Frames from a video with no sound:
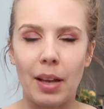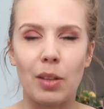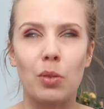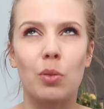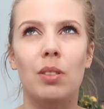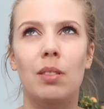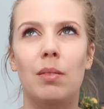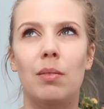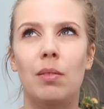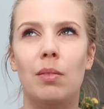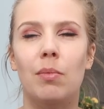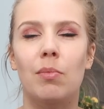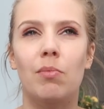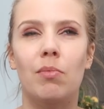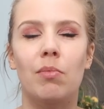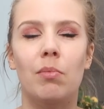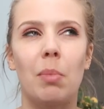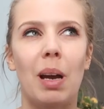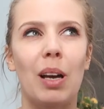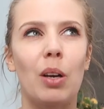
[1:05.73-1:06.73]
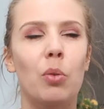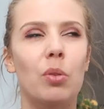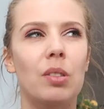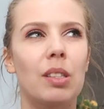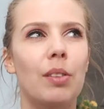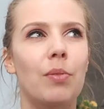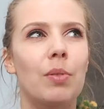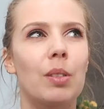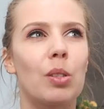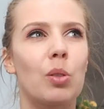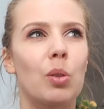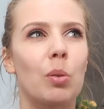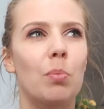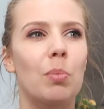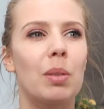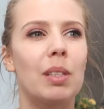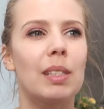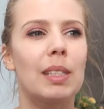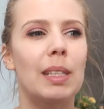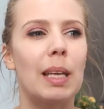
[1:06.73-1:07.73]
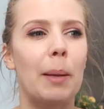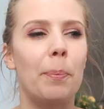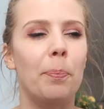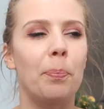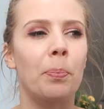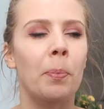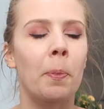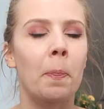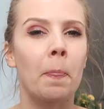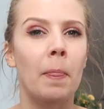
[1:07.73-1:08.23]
also Mangosaft ist so ein bisschen